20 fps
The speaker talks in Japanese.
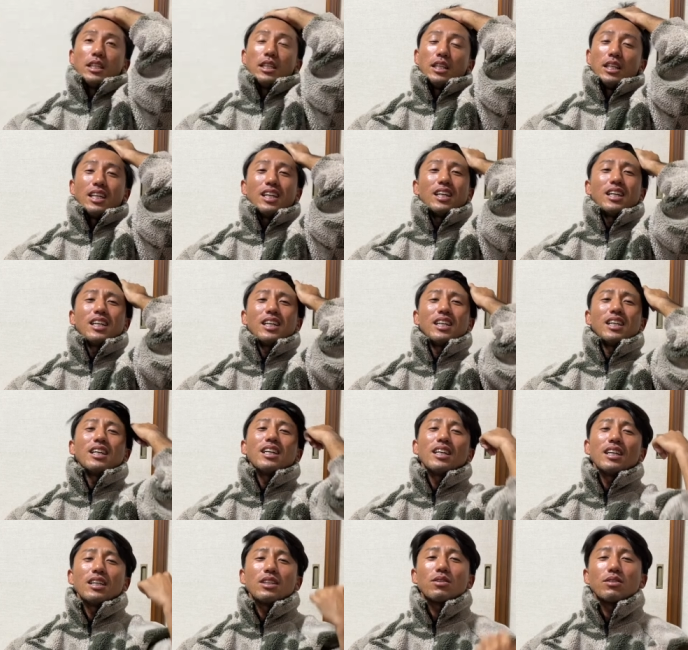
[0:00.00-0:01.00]

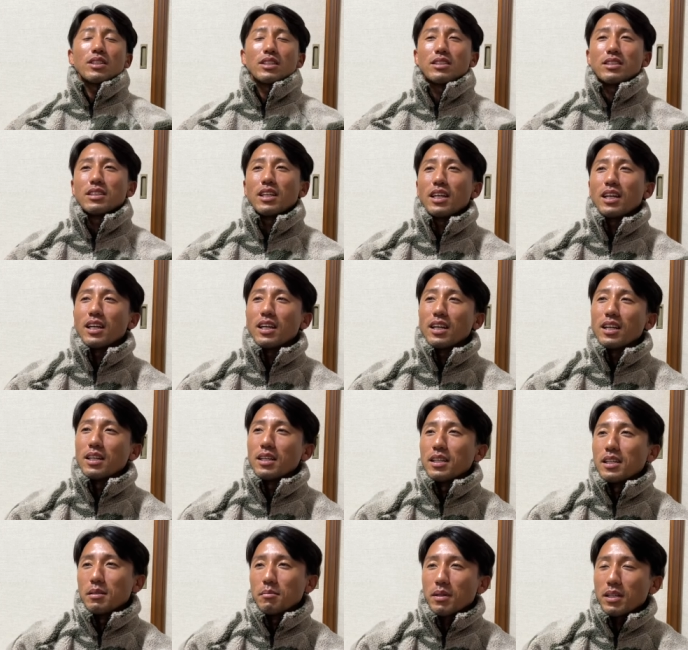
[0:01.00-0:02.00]
えーっとです
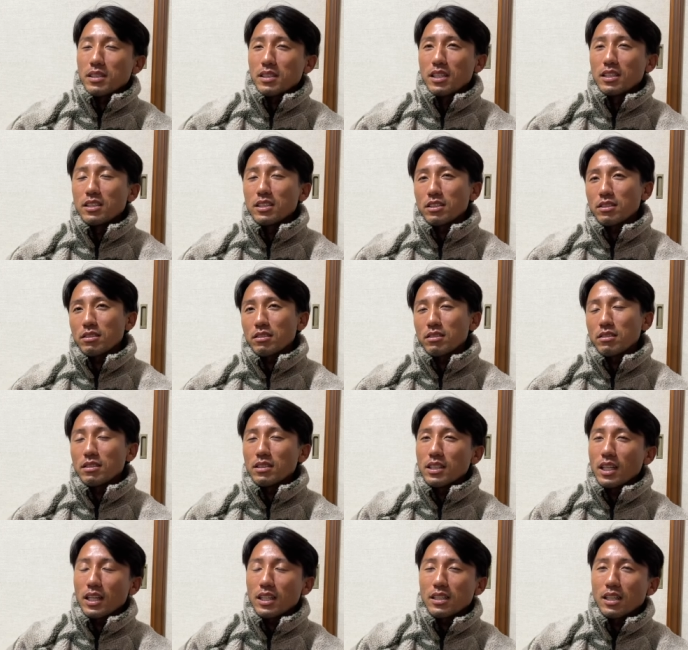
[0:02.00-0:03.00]
ね、まあ、先日
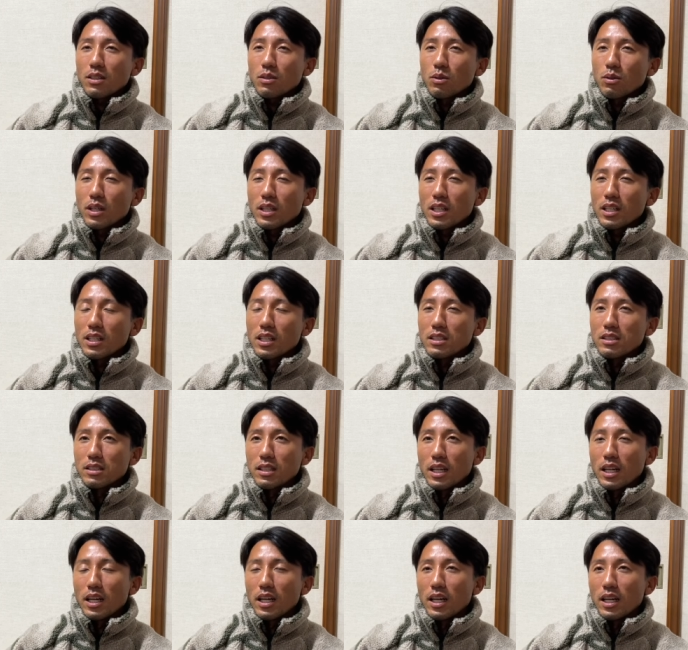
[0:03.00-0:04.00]
上げた動画でです
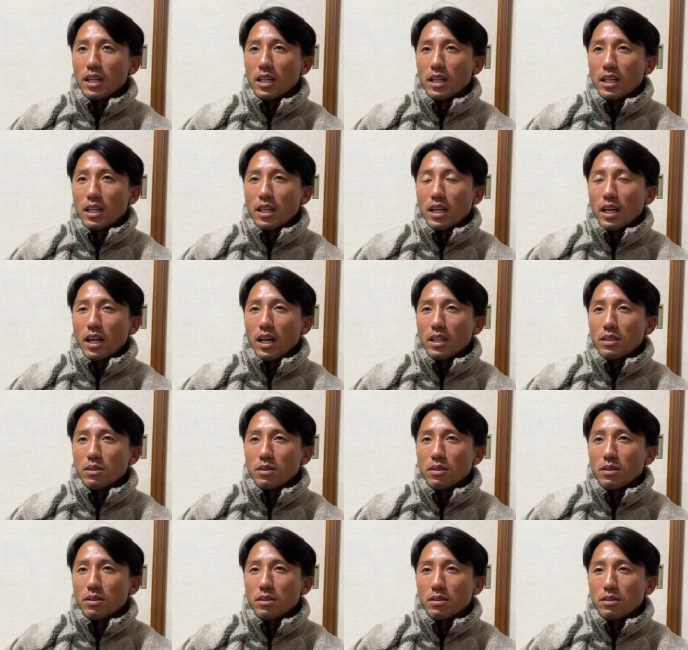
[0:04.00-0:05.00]
ね、あ
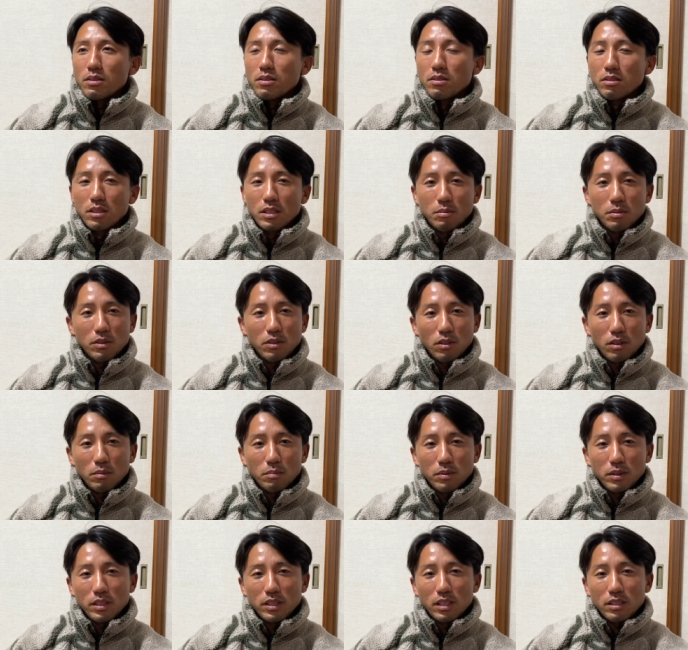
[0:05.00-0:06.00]
の、釣り人
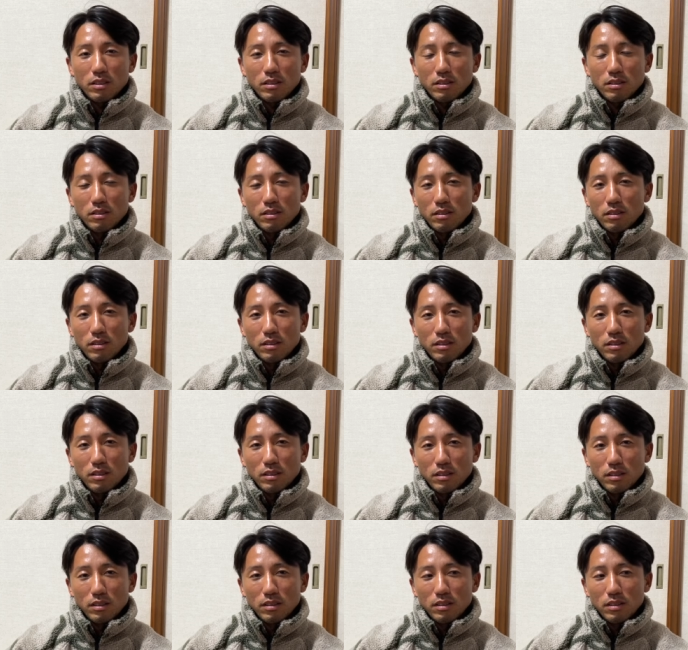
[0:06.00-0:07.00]
VS
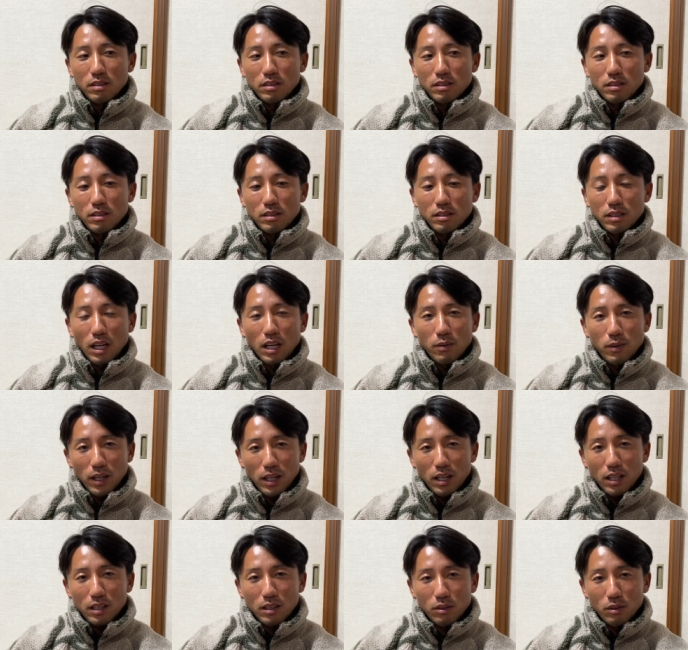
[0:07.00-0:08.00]

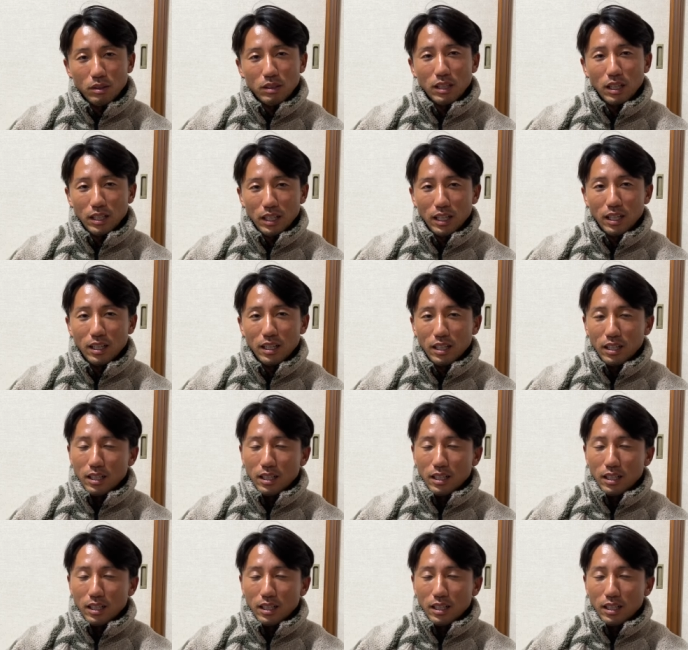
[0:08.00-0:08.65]
サーファーといったね、